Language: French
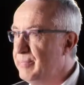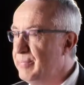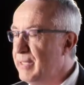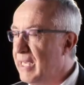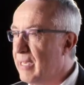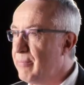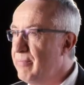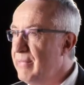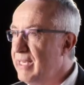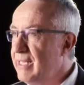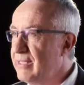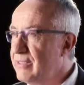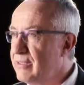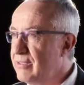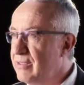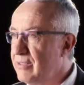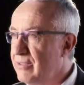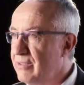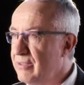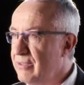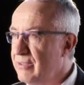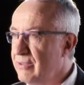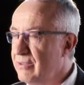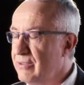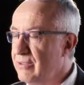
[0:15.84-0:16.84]
permettent
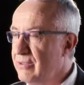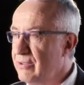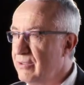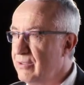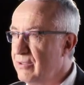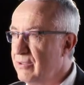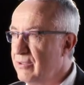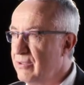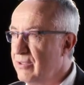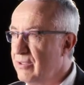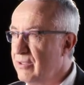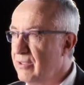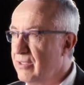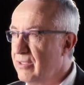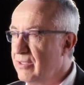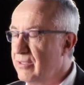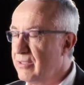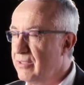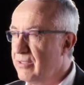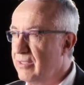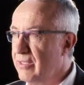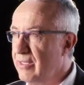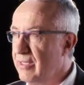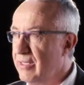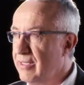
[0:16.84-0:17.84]
euh,
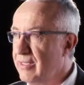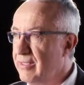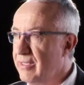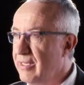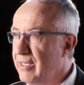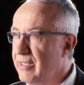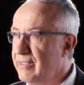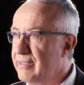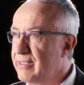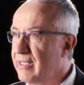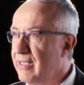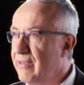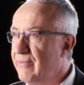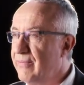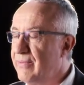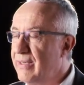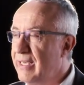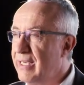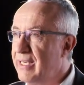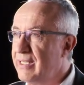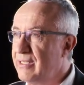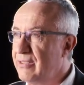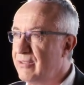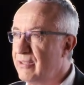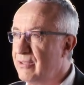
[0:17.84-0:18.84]
un,
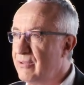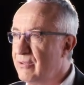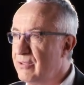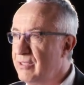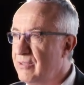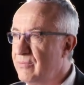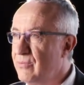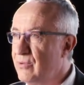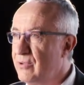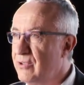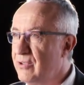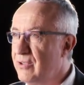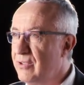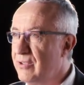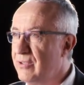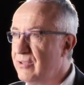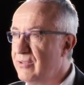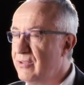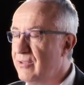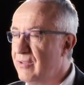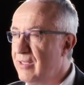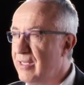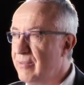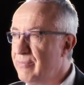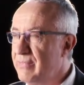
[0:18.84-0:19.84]
travail au niveau de,
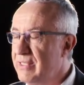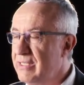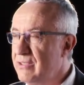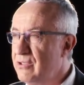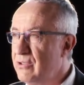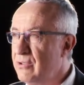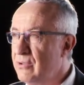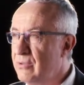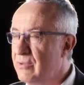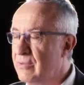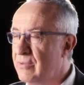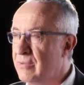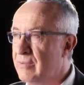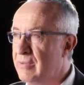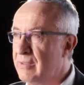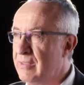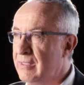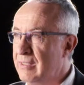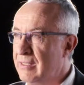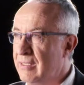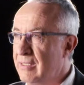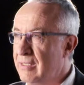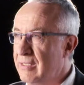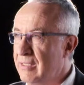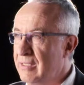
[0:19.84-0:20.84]
de la mission,
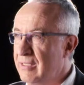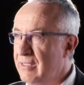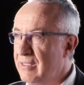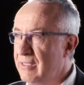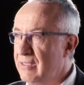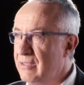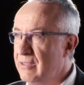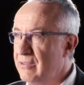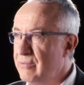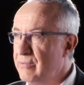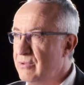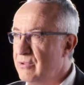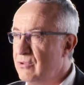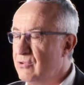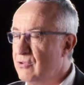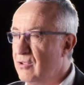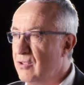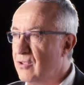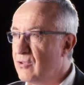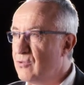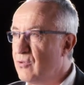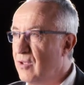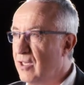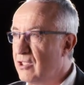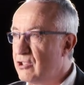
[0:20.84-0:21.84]
je
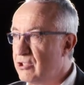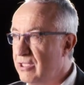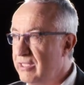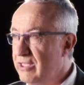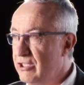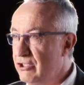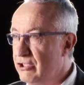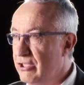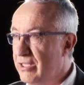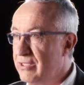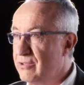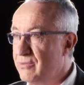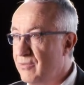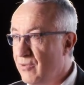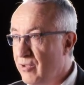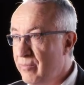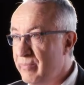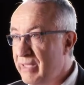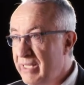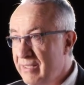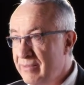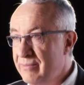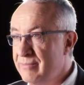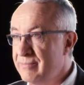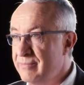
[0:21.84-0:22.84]
l'encouragerais déjà à se
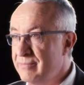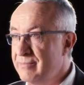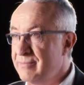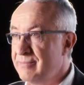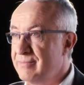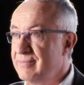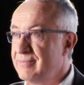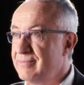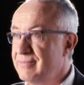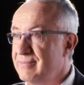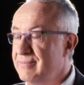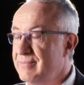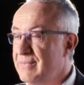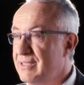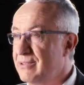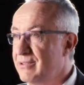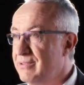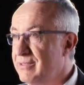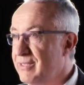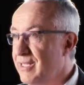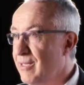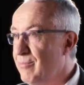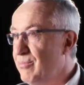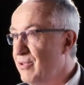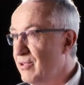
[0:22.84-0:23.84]
former, parce
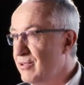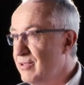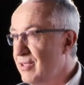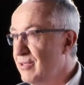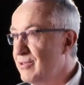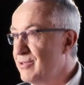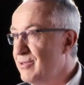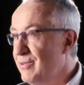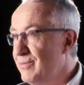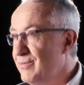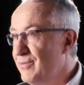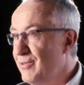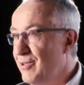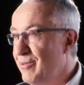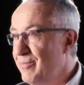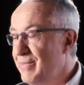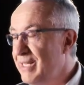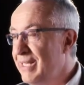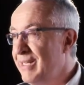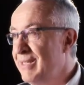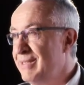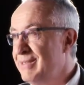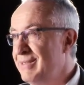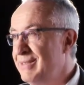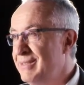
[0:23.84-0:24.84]
que c'est important de se
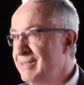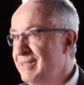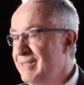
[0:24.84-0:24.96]
former.